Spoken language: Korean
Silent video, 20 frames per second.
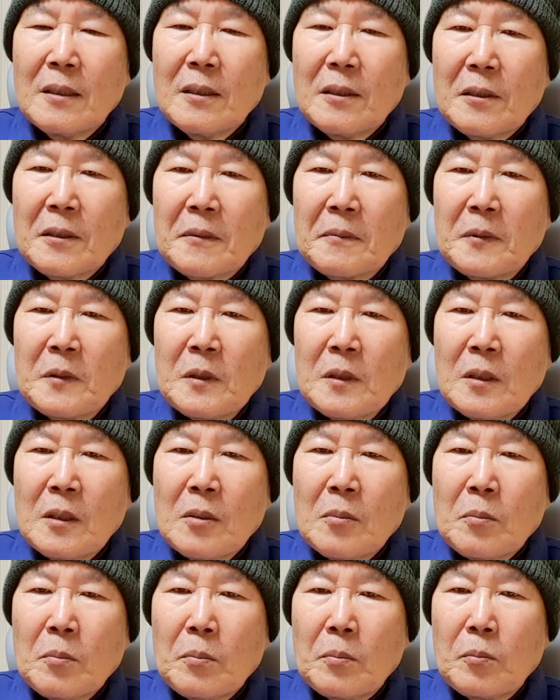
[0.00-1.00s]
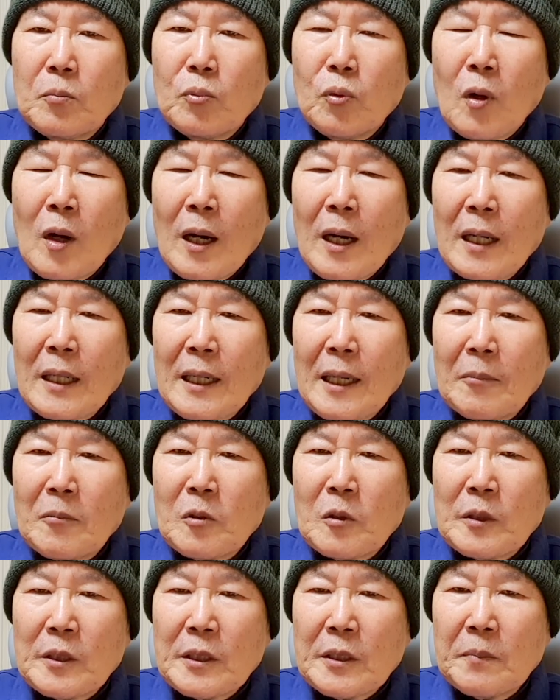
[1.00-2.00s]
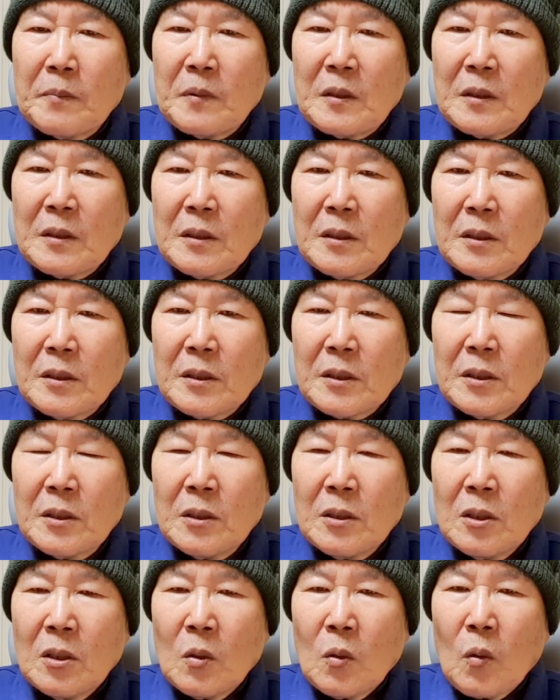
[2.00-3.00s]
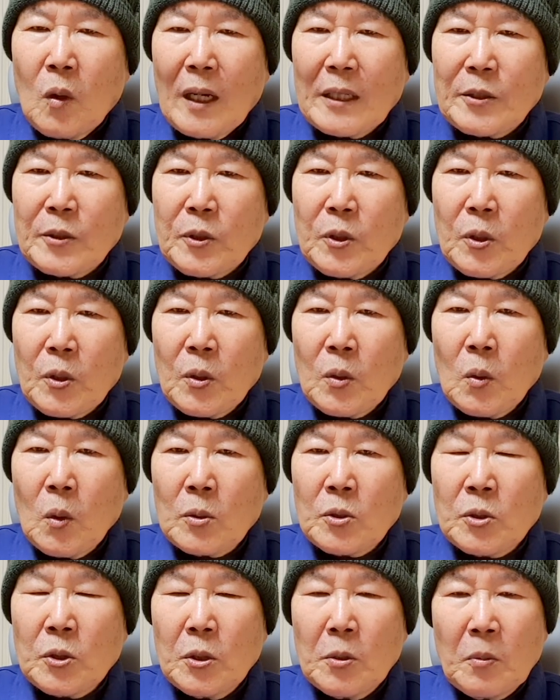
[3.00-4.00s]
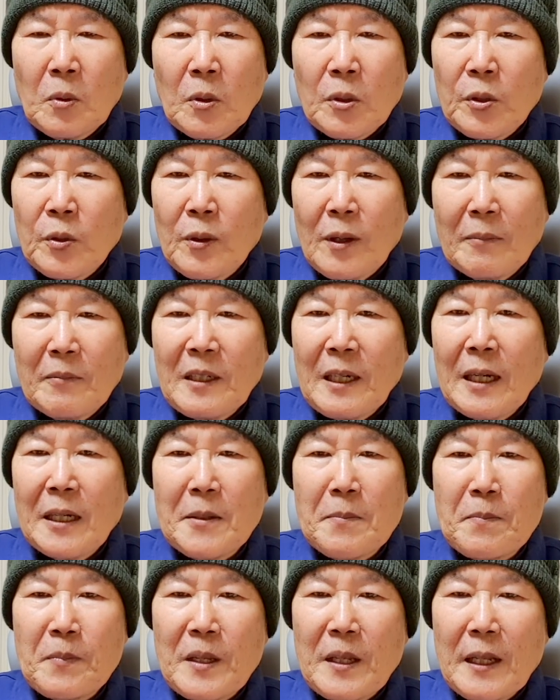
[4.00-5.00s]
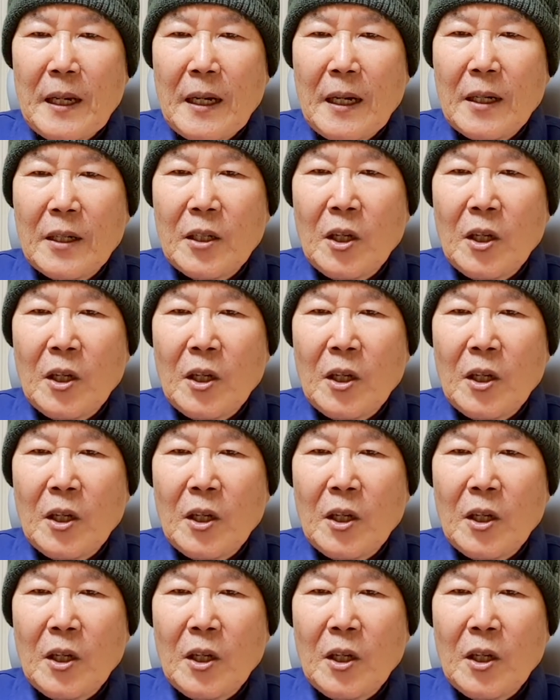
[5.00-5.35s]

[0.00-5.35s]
여러분 무화과나무를 심는 뜻은 화초로 꽃을 보기 위함은 아닙니다.